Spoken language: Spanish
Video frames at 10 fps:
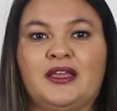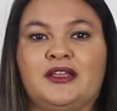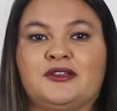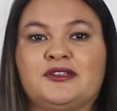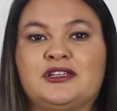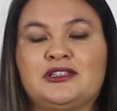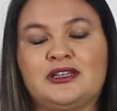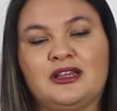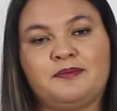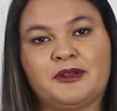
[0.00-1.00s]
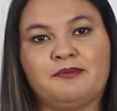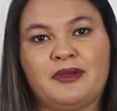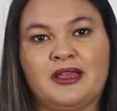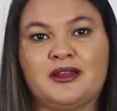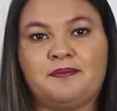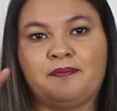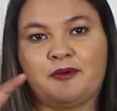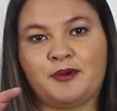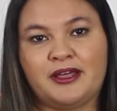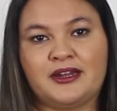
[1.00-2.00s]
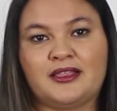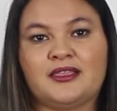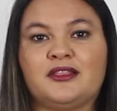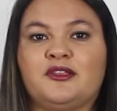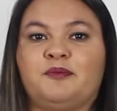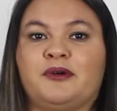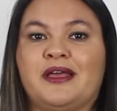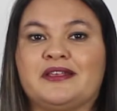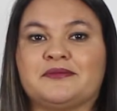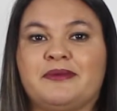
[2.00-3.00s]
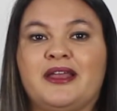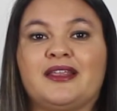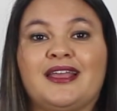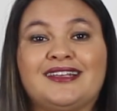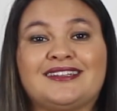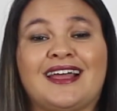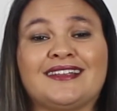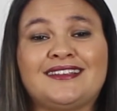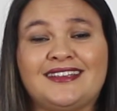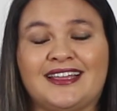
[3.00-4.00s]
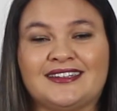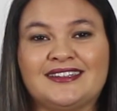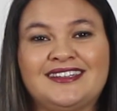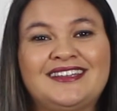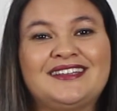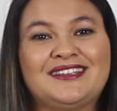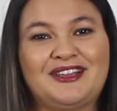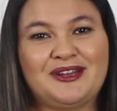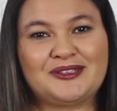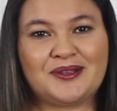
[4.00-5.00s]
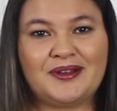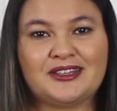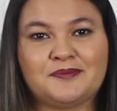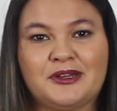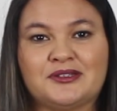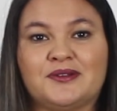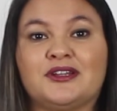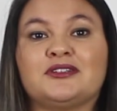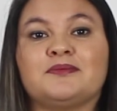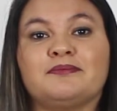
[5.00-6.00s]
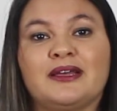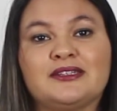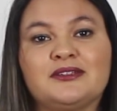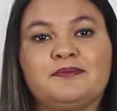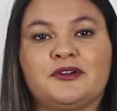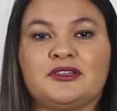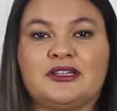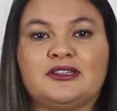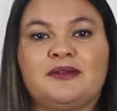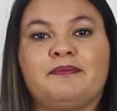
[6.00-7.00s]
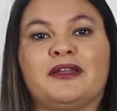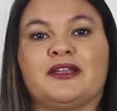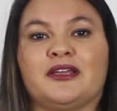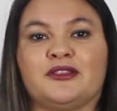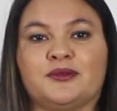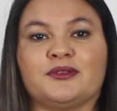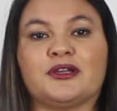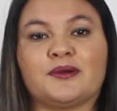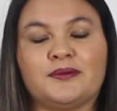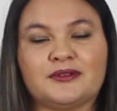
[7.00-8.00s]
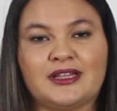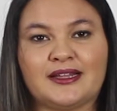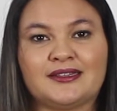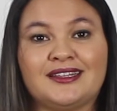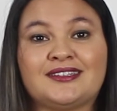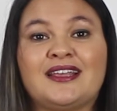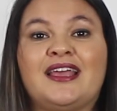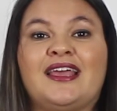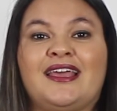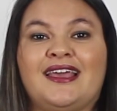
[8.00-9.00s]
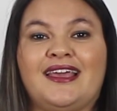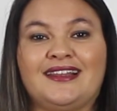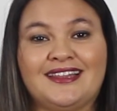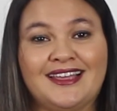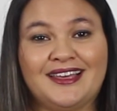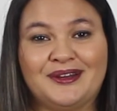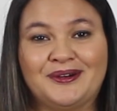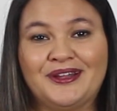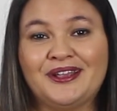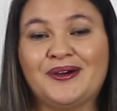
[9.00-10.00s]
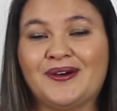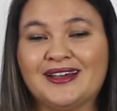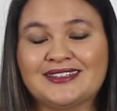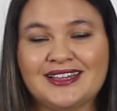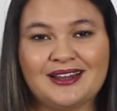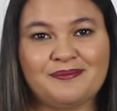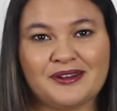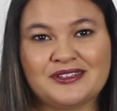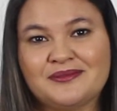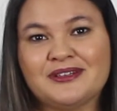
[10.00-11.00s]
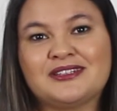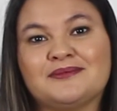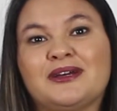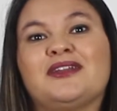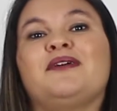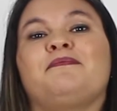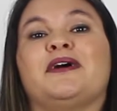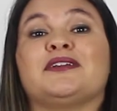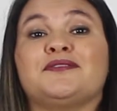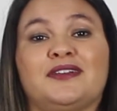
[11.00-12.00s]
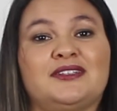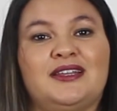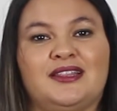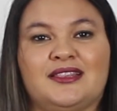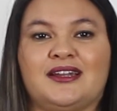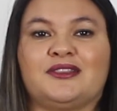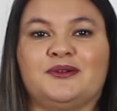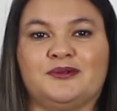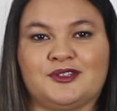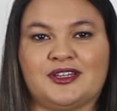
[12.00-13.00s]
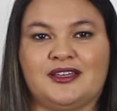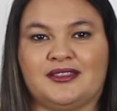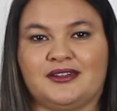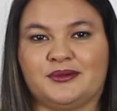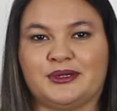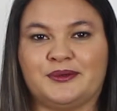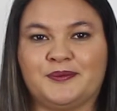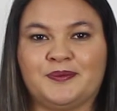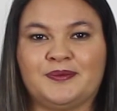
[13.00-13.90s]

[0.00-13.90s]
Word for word: Entonces en el primer cuadrante tú puedes ver que está quién. ¿Quiénes son las personas más importantes para que tú te contactes el día de hoy o hasta la próxima semana para facilitar tu búsqueda de trabajo?